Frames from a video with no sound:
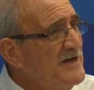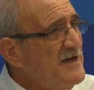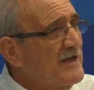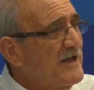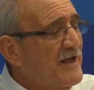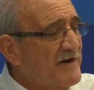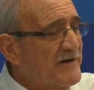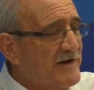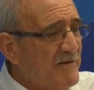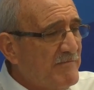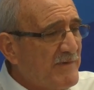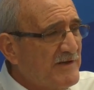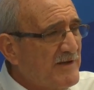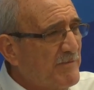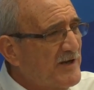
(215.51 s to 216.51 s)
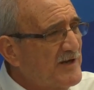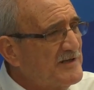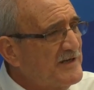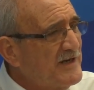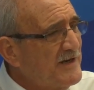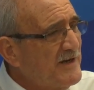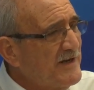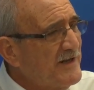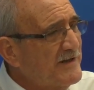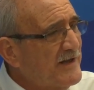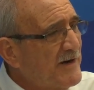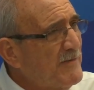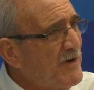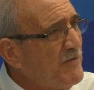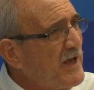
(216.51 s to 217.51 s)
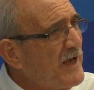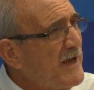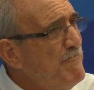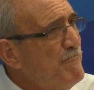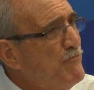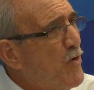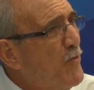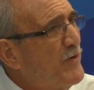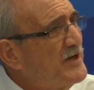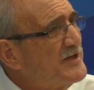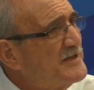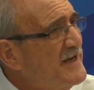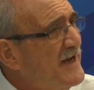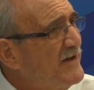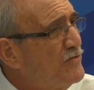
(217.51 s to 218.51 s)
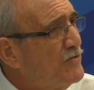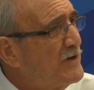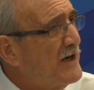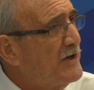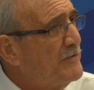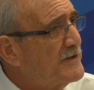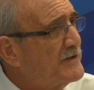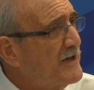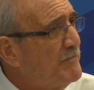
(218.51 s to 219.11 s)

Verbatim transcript: que realmente parecieran estar más bien empobreciendo la libertad de